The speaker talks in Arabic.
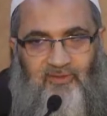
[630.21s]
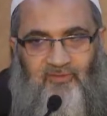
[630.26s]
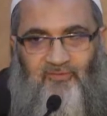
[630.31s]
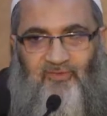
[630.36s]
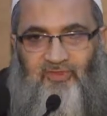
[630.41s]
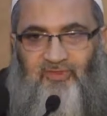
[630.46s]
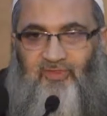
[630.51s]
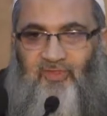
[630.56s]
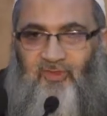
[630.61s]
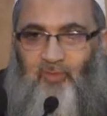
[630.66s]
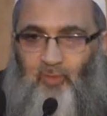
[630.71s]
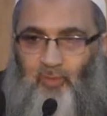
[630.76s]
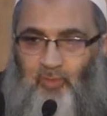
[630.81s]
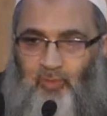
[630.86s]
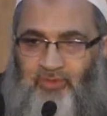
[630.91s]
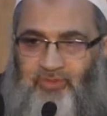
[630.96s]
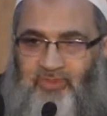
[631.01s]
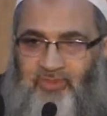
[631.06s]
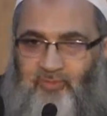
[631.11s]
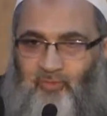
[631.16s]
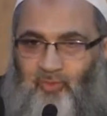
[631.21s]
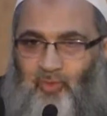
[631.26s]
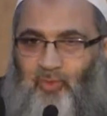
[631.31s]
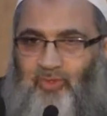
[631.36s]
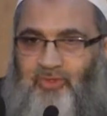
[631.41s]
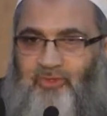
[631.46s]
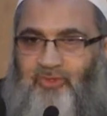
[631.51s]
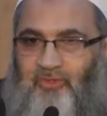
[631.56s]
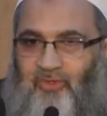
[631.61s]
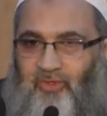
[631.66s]
فطاووس
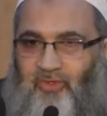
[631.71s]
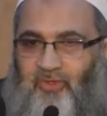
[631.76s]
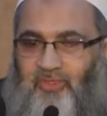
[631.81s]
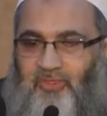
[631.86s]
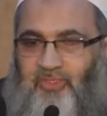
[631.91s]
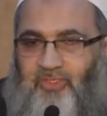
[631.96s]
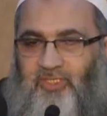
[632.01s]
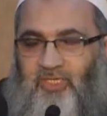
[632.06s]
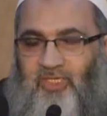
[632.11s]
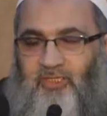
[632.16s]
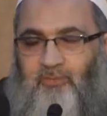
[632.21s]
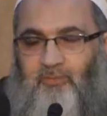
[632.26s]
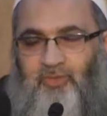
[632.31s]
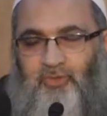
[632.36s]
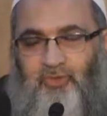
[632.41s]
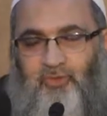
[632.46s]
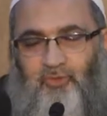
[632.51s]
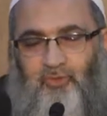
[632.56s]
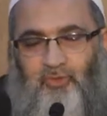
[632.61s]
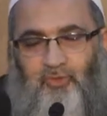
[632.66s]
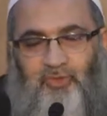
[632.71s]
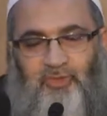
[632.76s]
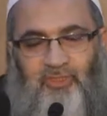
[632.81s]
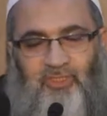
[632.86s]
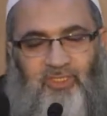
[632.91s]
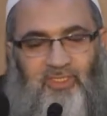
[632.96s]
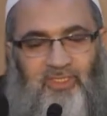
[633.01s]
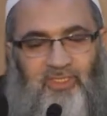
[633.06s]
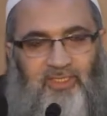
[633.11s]
وهو الطائر المشهور